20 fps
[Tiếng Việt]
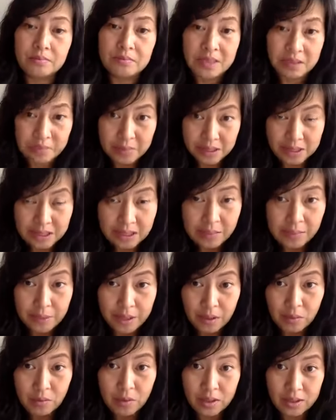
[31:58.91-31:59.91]
mình mới tìm
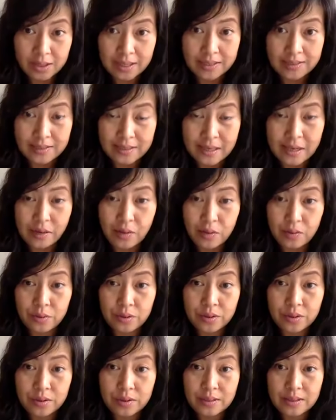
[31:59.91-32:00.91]
hiểu coi tại sao
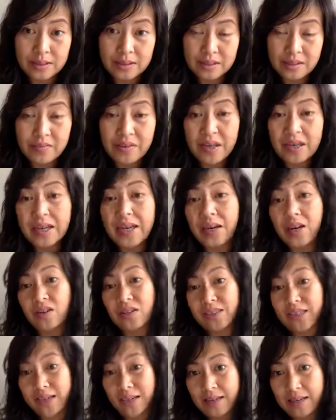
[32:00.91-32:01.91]
cái vấn đề
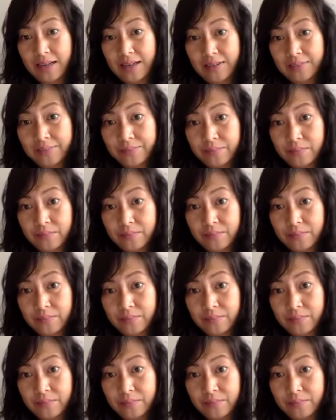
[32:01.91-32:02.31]
đó xảy ra